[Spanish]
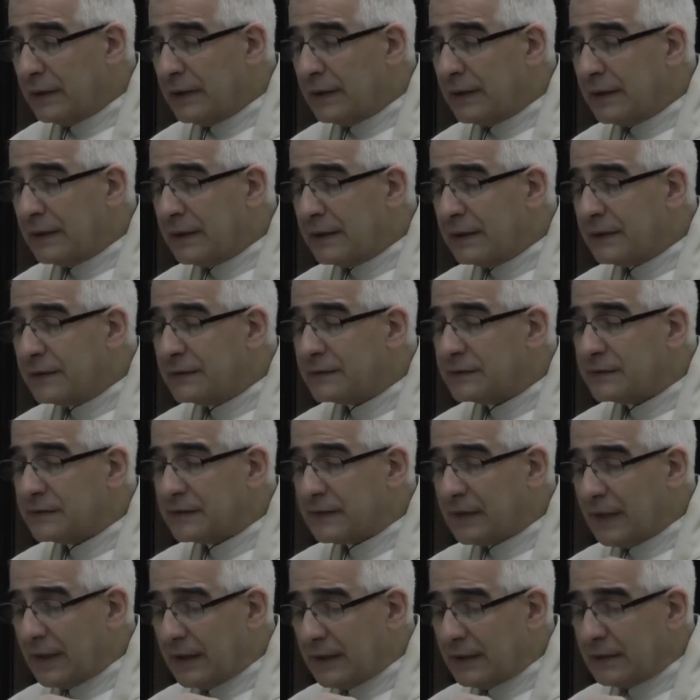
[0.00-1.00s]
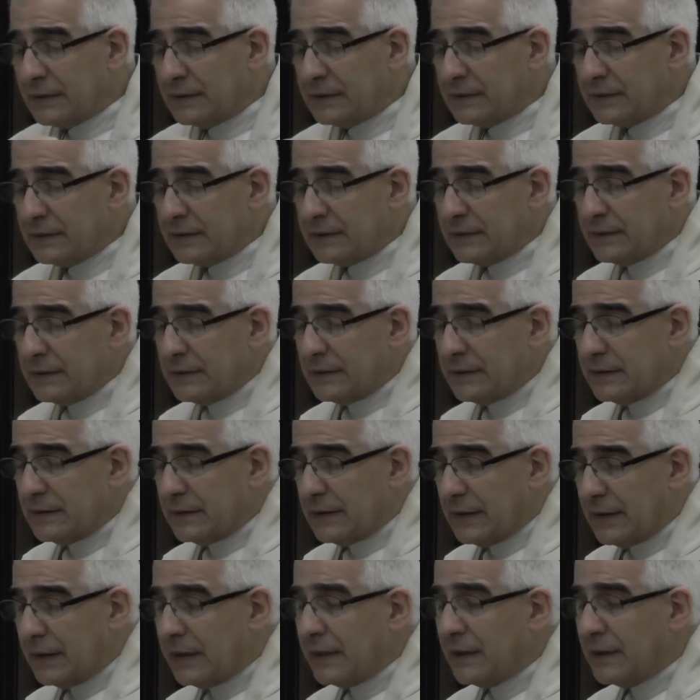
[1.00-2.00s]
que
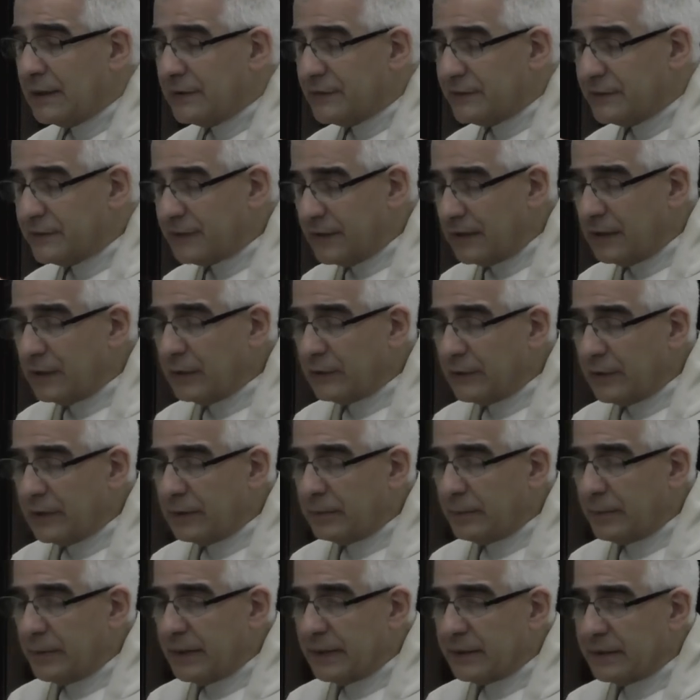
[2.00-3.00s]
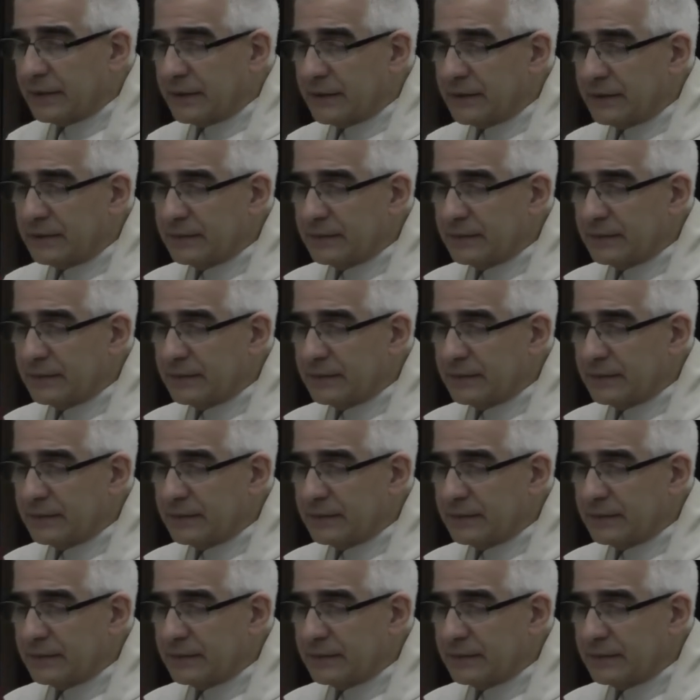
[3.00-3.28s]
está en el seno del Padre.